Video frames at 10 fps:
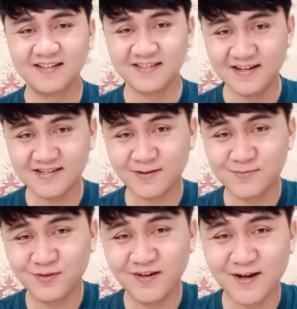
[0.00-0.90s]
Jadi serem
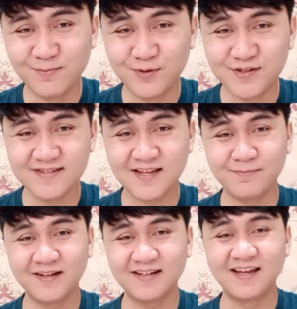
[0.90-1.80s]
juga ya, bucin
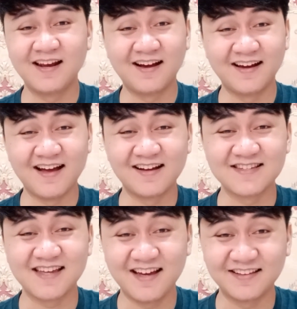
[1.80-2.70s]
sampai kehilangan
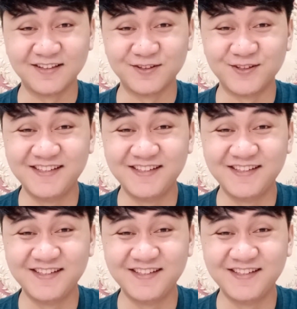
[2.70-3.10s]
akal sehat gitu.